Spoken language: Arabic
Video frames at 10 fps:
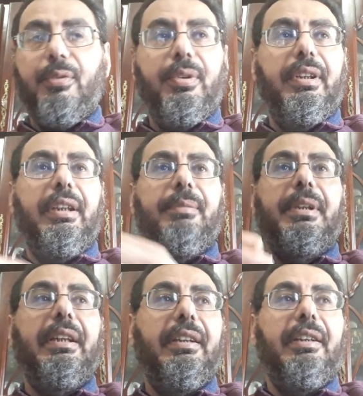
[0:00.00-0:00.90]
ودي
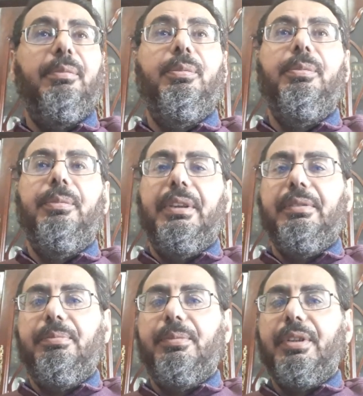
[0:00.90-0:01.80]
يمكن
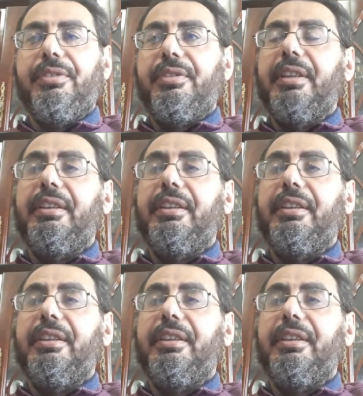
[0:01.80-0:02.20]
المناظرات